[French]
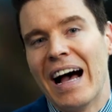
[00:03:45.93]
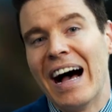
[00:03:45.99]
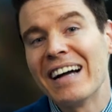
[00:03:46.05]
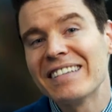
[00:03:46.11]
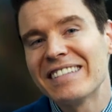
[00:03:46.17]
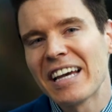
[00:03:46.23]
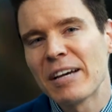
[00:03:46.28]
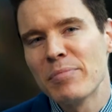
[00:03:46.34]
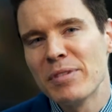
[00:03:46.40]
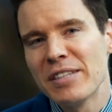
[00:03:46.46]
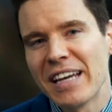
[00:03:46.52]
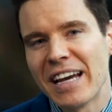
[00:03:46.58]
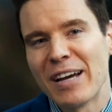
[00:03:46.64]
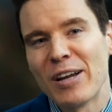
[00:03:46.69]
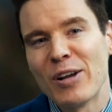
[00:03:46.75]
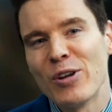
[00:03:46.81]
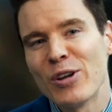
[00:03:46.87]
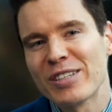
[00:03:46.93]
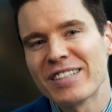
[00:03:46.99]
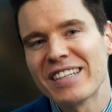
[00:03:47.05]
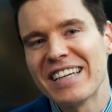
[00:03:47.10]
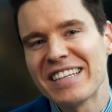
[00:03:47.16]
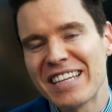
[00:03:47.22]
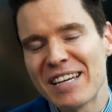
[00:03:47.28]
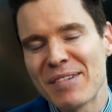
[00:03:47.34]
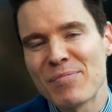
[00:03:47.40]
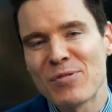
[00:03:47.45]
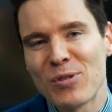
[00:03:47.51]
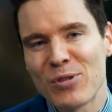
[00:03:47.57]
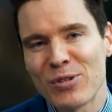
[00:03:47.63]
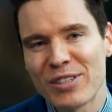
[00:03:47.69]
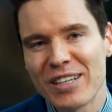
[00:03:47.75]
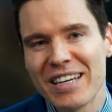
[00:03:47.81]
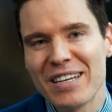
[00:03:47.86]
En terminant, le cinquième
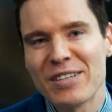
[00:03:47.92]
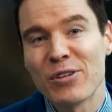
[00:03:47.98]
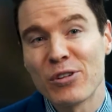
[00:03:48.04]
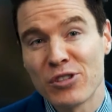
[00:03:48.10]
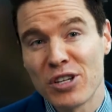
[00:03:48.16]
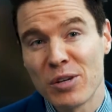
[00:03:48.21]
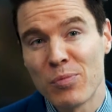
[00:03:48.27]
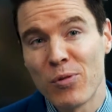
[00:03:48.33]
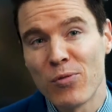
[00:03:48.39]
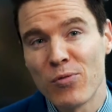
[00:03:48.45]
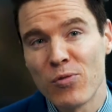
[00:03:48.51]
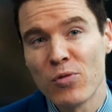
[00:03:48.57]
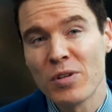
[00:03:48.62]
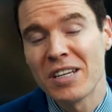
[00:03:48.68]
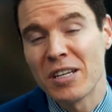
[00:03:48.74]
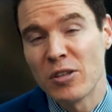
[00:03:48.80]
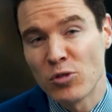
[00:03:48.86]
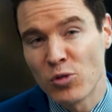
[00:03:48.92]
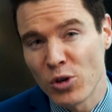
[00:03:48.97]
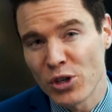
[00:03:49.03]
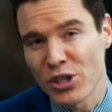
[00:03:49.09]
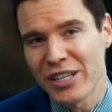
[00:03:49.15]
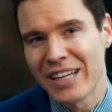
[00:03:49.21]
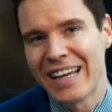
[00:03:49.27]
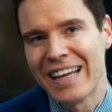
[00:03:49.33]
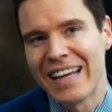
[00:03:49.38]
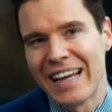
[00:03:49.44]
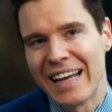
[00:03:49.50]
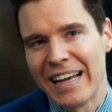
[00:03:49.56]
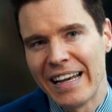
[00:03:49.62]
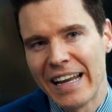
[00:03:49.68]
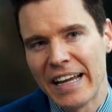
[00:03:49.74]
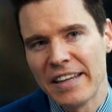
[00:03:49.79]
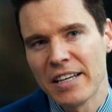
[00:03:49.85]
conseil que j'ai pour vous qui touche
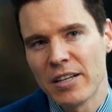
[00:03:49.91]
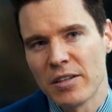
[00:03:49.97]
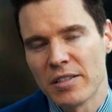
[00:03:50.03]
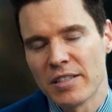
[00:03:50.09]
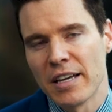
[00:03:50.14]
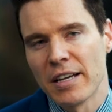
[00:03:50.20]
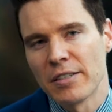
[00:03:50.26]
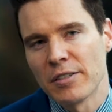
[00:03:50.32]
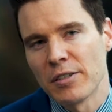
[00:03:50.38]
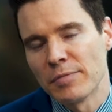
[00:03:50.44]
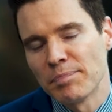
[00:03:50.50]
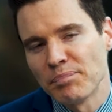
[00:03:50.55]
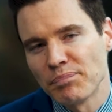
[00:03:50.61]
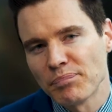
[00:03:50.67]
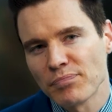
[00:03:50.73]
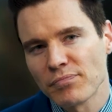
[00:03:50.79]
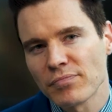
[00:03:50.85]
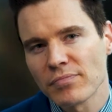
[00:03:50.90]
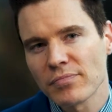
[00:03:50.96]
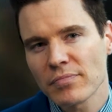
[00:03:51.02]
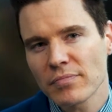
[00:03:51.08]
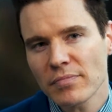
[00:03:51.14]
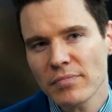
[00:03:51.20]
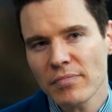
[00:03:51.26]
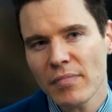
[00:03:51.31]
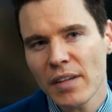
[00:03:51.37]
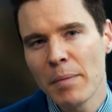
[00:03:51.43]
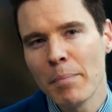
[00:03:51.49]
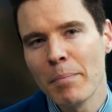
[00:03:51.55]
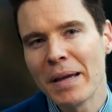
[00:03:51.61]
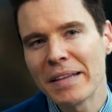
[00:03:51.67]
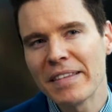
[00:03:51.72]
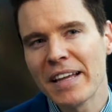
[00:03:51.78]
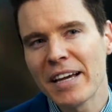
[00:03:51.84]
la négociation.
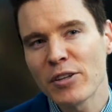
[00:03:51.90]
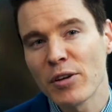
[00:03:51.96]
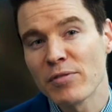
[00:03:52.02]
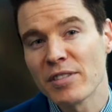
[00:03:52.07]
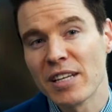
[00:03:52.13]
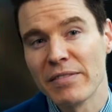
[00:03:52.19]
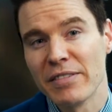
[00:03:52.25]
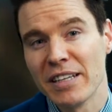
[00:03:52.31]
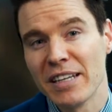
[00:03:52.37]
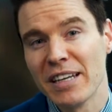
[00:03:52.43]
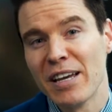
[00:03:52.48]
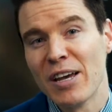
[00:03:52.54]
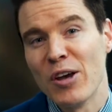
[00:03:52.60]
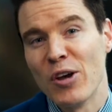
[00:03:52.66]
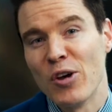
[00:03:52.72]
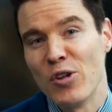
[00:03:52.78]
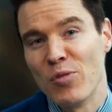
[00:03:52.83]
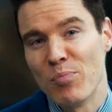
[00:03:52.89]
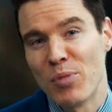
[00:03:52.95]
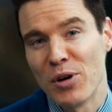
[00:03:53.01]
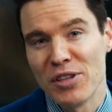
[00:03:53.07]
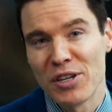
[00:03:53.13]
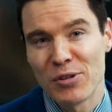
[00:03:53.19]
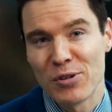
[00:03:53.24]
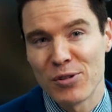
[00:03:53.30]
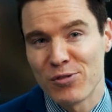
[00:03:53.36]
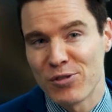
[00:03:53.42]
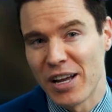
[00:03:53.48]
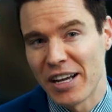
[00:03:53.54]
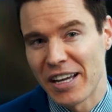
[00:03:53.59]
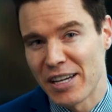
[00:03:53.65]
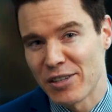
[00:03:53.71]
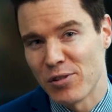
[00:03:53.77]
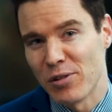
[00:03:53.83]
Maintenant que vous avez une bonne écoute du
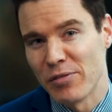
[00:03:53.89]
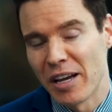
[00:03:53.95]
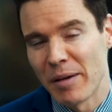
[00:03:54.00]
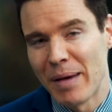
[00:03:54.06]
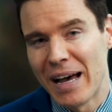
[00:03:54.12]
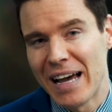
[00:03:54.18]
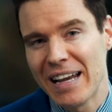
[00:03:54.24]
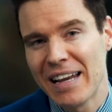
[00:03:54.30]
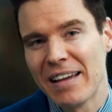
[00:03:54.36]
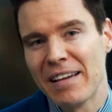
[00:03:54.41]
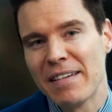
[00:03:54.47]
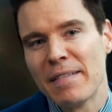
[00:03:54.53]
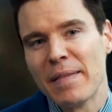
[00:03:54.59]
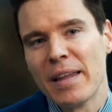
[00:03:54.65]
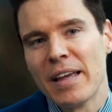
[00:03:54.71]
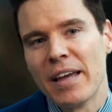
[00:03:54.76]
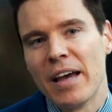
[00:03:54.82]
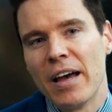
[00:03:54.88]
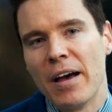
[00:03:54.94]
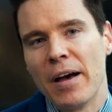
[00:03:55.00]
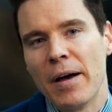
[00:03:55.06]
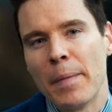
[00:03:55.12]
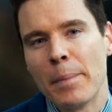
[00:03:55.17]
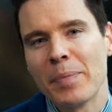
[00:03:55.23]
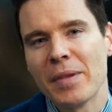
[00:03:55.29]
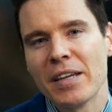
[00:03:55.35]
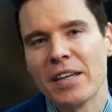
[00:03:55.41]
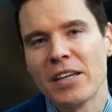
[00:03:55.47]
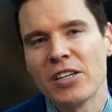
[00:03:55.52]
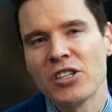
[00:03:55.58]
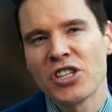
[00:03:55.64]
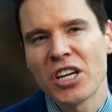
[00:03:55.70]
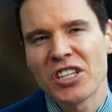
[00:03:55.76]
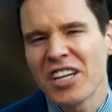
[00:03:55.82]
langage non verbal, euh,
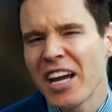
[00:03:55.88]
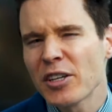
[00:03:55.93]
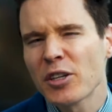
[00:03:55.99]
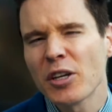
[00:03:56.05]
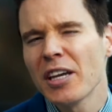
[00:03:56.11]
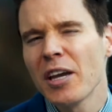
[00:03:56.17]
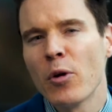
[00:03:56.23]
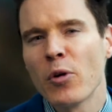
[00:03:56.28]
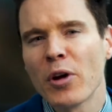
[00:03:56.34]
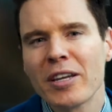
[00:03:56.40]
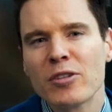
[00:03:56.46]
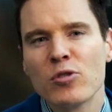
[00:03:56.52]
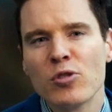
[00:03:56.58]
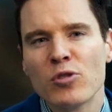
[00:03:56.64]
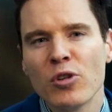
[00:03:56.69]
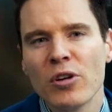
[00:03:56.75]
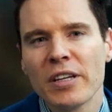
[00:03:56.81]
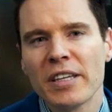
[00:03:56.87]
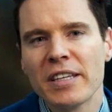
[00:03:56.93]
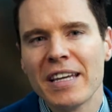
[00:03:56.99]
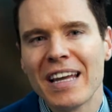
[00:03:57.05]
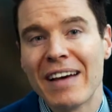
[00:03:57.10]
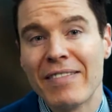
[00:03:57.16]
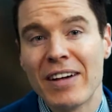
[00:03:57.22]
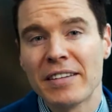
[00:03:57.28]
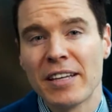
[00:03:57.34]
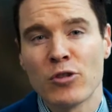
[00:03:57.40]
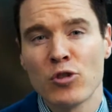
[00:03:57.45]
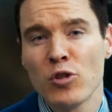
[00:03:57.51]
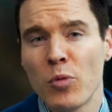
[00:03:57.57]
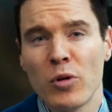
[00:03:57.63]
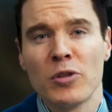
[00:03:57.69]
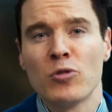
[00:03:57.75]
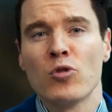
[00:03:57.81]
cherchez à créer un résultat qui est
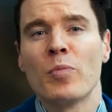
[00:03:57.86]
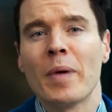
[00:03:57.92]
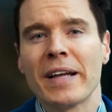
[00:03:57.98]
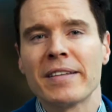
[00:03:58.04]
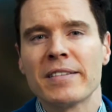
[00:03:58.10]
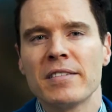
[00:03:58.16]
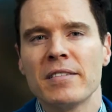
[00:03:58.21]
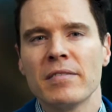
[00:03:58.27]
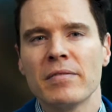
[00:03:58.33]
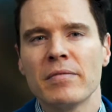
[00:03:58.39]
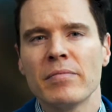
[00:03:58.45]
avantageux pour les deux parties.